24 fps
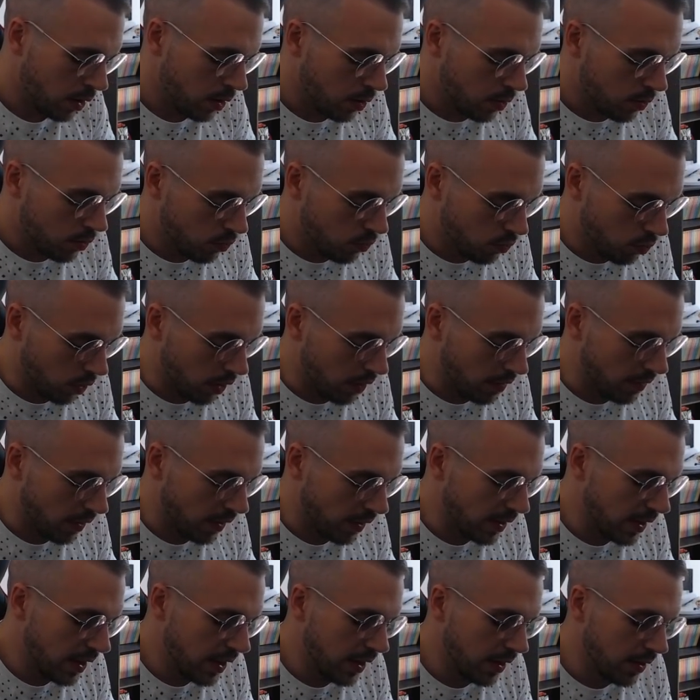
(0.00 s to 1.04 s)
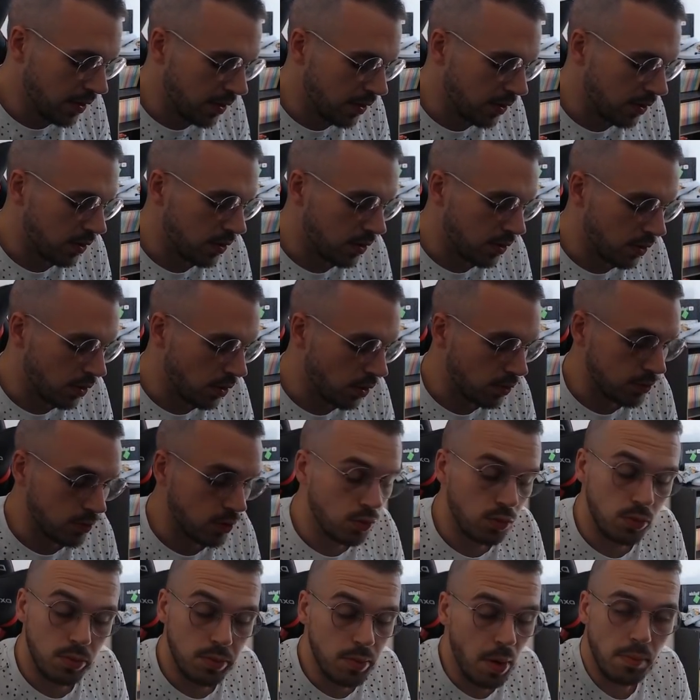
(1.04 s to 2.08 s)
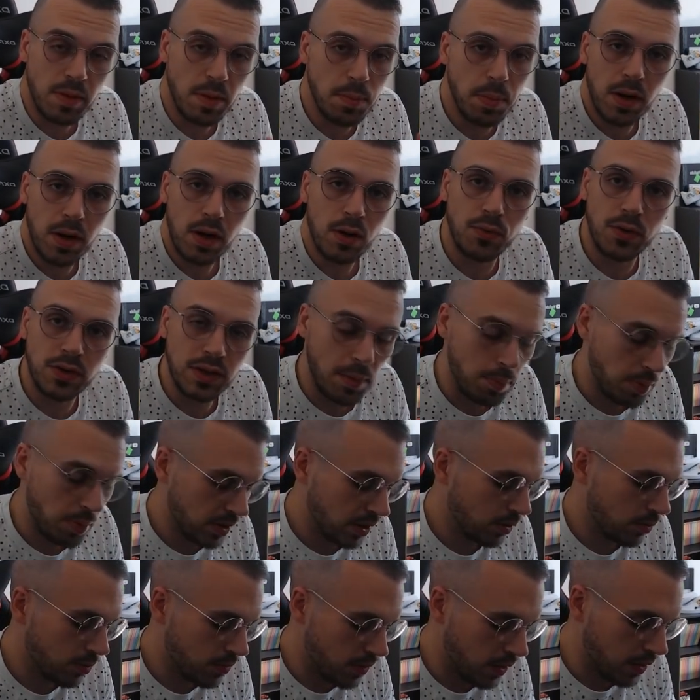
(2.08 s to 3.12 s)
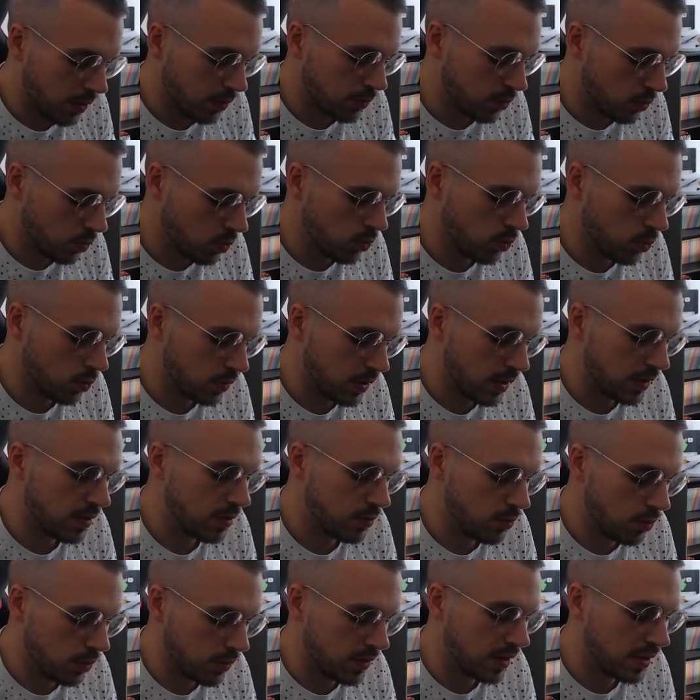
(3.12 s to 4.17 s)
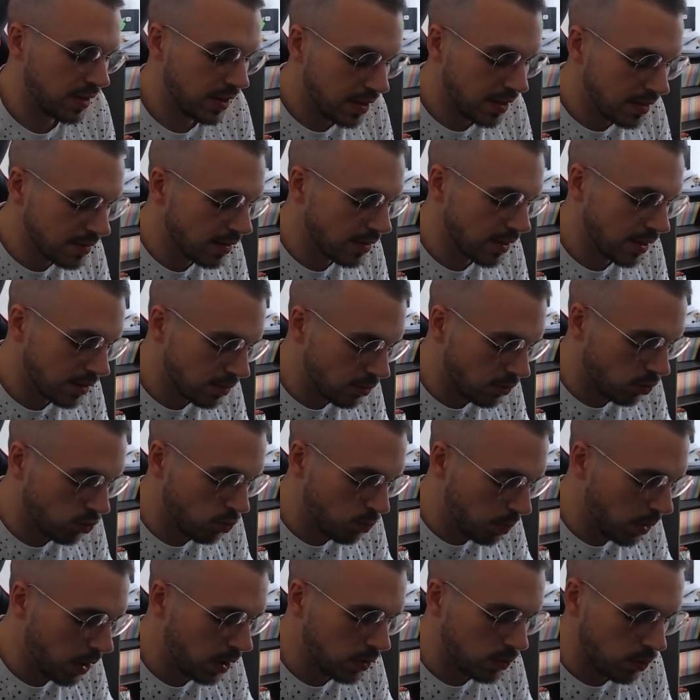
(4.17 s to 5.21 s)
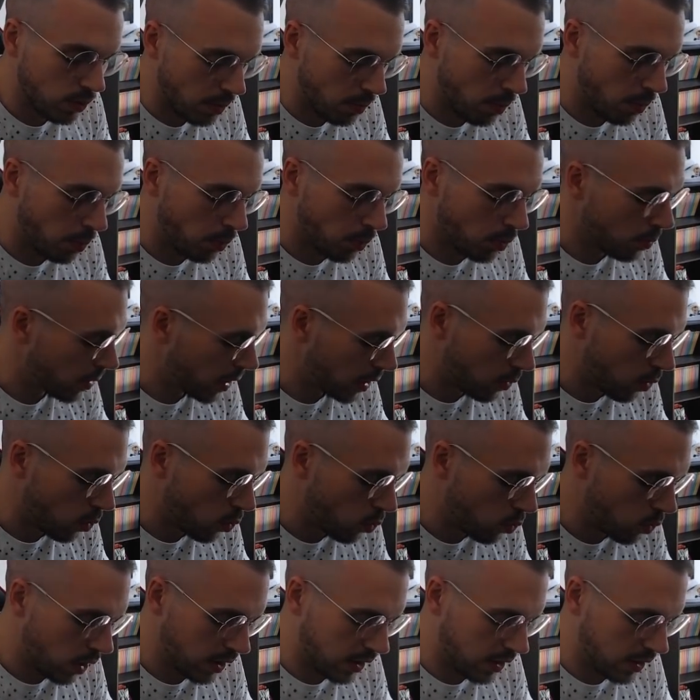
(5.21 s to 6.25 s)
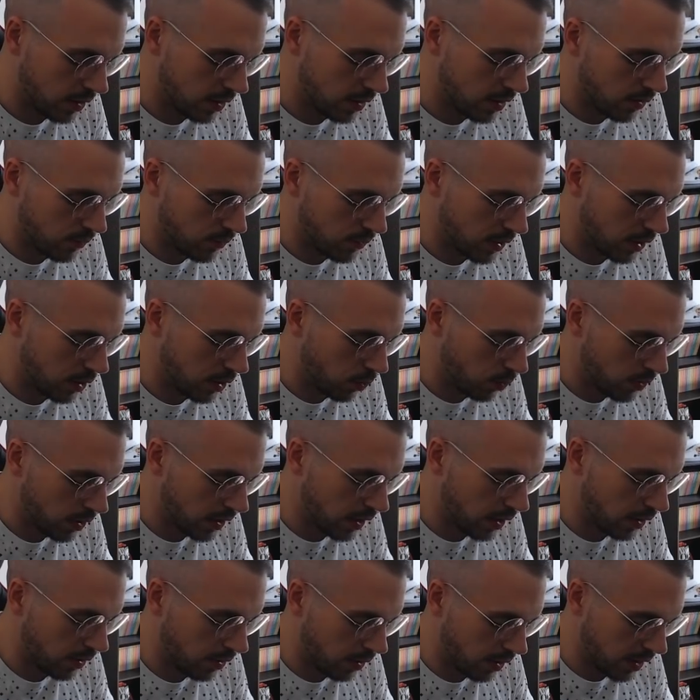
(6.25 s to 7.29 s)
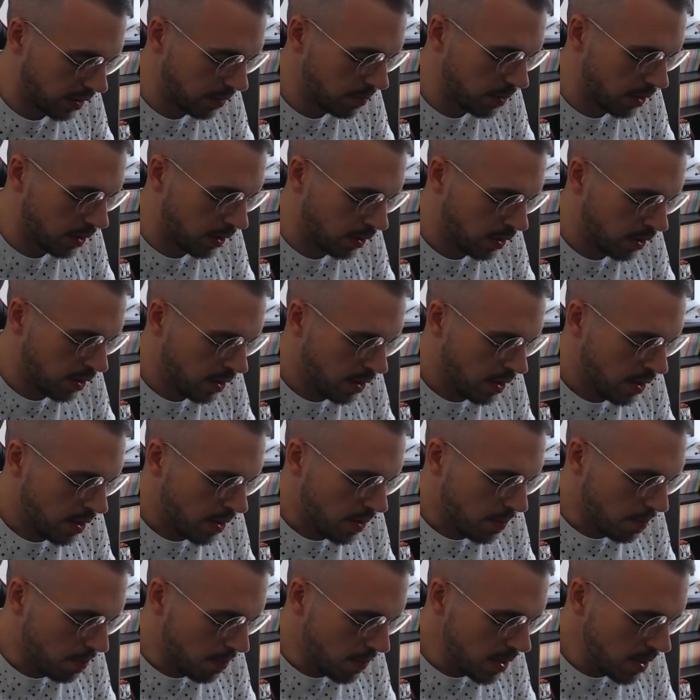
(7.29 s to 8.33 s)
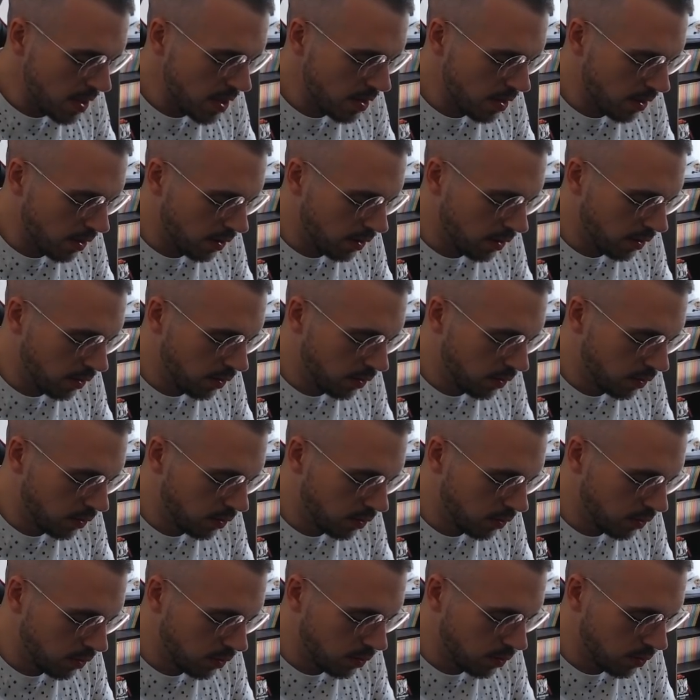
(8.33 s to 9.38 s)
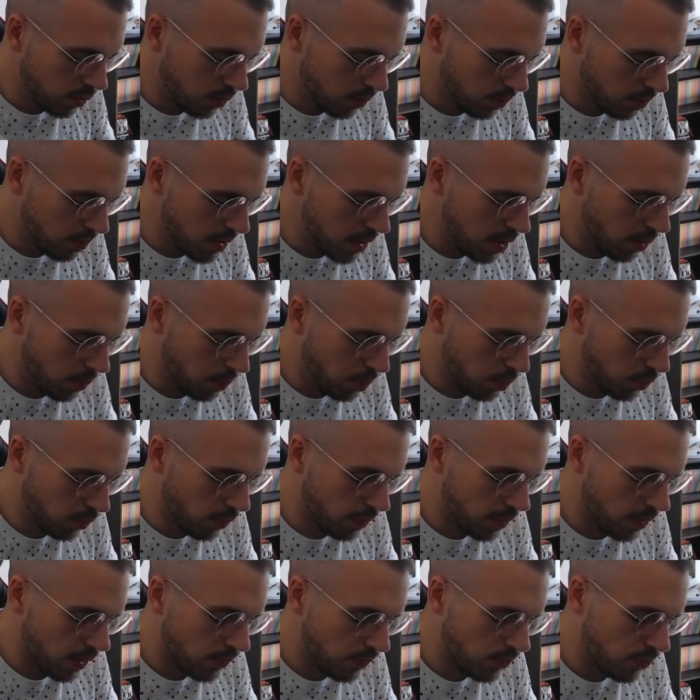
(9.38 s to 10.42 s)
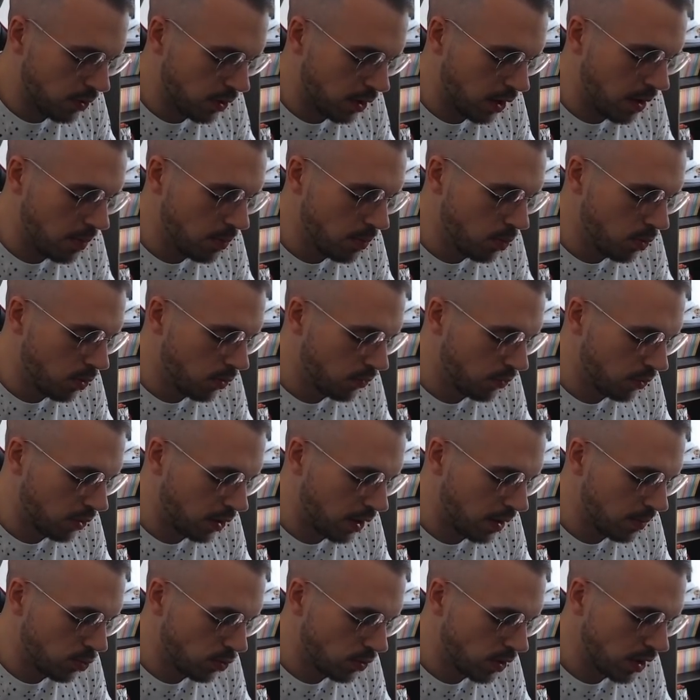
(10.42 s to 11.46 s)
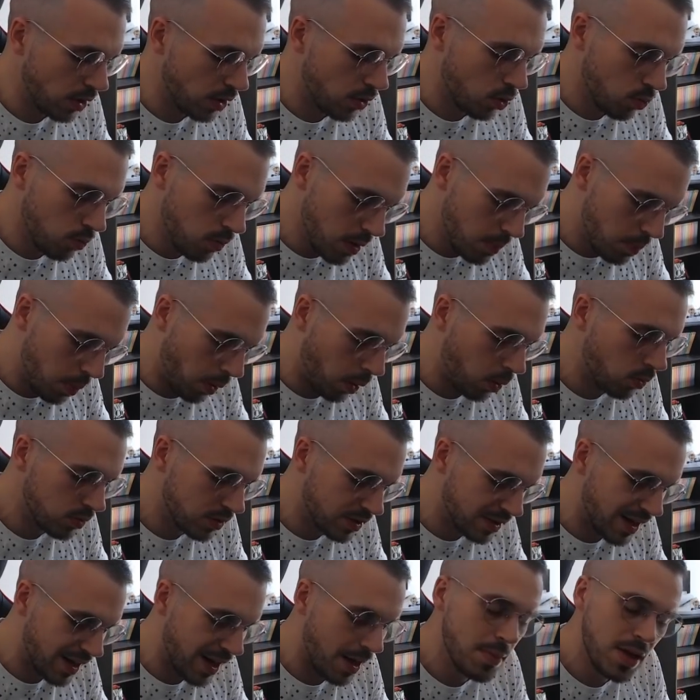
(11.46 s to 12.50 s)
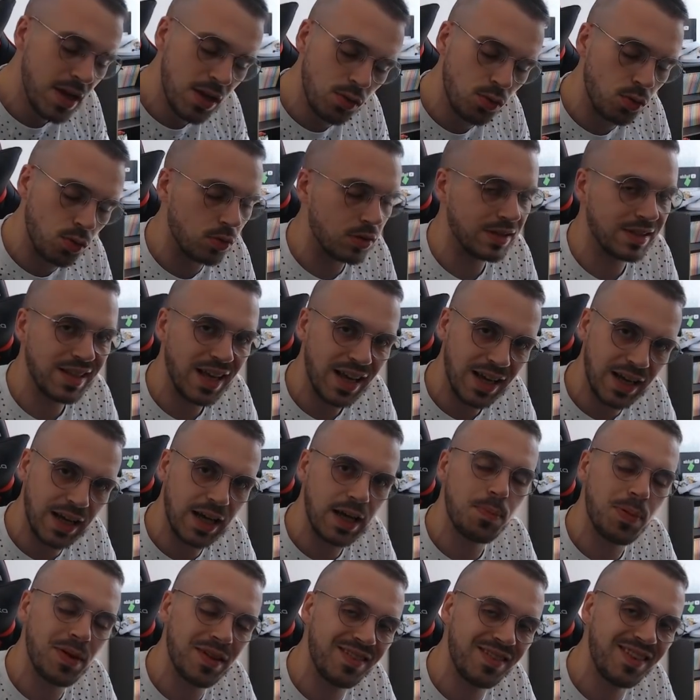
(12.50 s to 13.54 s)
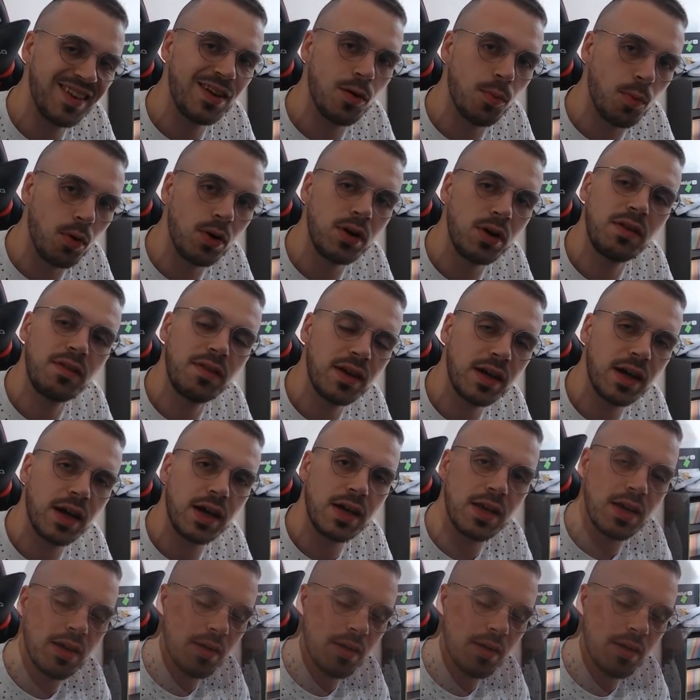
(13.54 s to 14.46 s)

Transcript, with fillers: sur les alliés euh, lorsque lui-même n'est pas là en fait à partir de 50 secondes donc ça c'est sûr que c'est très intéressant d'une part notamment pour le Black Goku là qui, a fait des gros dégâts dans la game mais euh, mais en plus de ça faut quand même euh, faut quand même noter que lui par contre il a mis une sacrée pastille au Broly Zenkai hein.